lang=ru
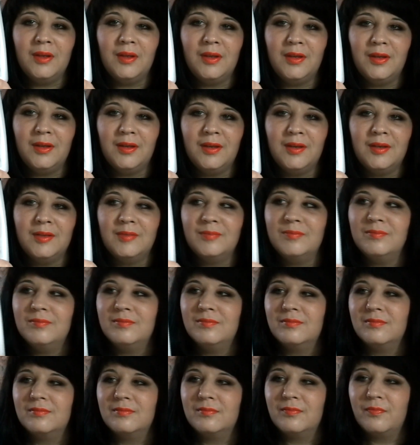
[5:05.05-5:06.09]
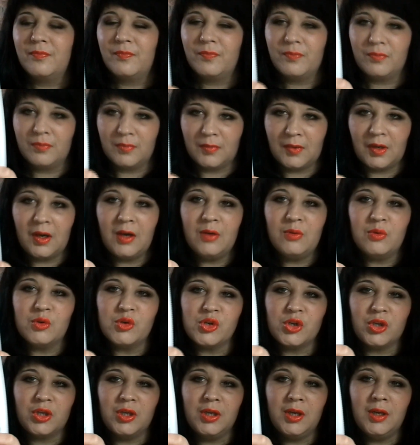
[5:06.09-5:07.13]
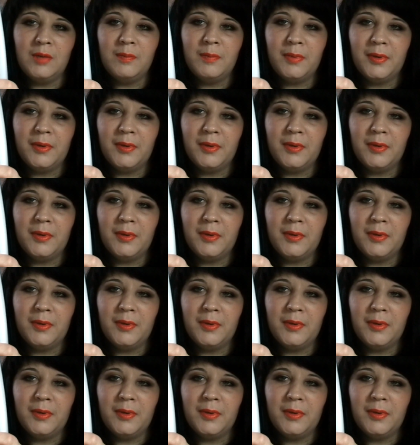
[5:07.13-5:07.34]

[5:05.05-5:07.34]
И хороший гель,